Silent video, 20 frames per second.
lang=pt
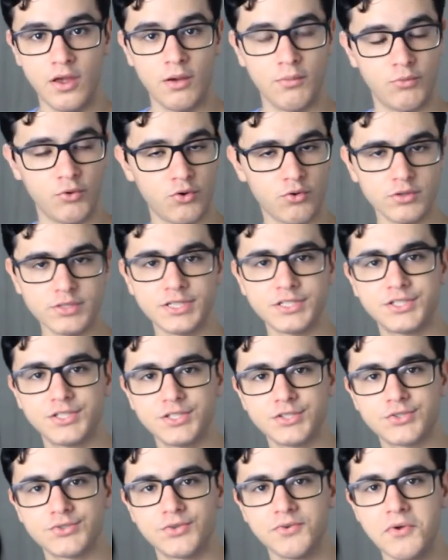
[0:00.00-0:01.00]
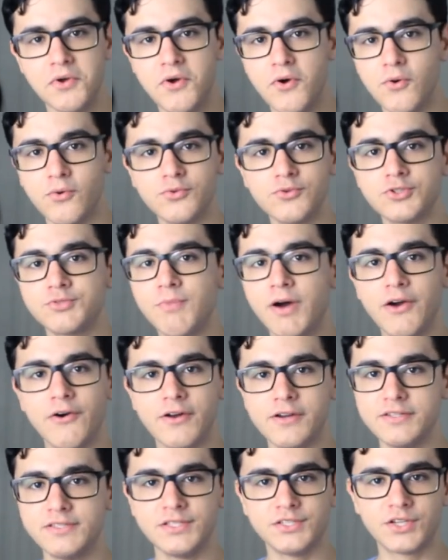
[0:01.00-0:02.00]
Por conta disso, um dos
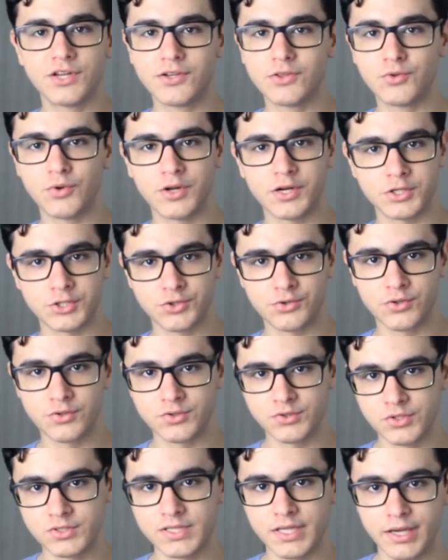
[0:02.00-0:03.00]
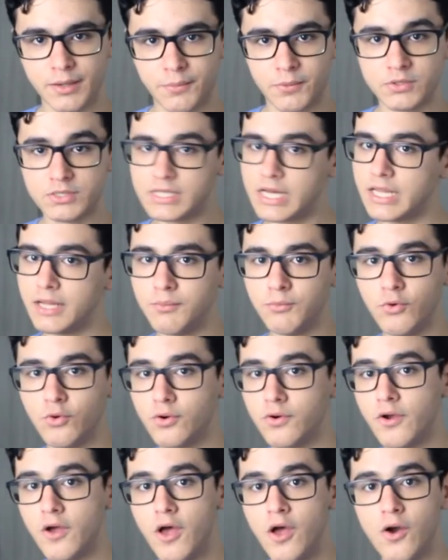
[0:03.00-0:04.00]
maiores escritores de todos os tempos, Alan
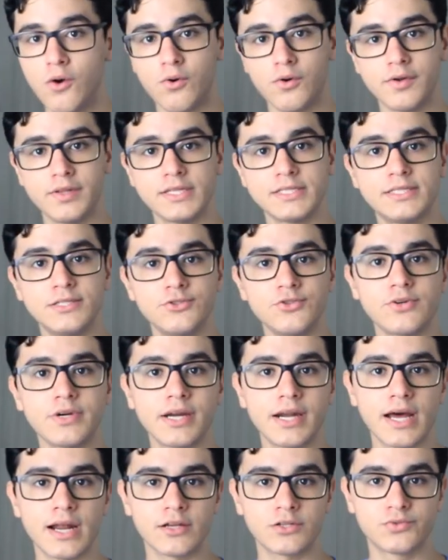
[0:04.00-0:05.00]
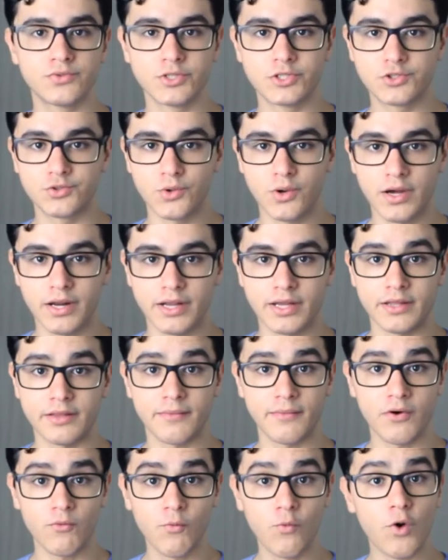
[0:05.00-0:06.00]
Moore, quando decidiu criar a sua história,
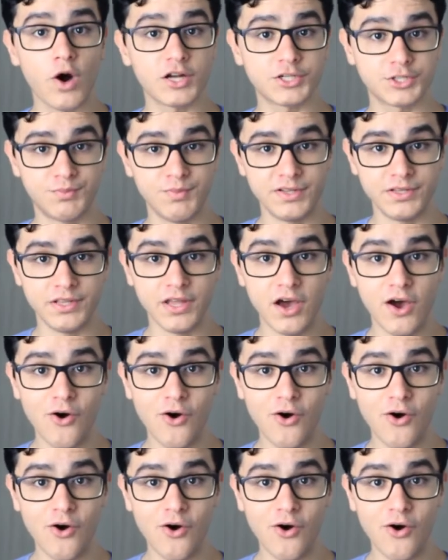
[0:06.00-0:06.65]
Watchmen,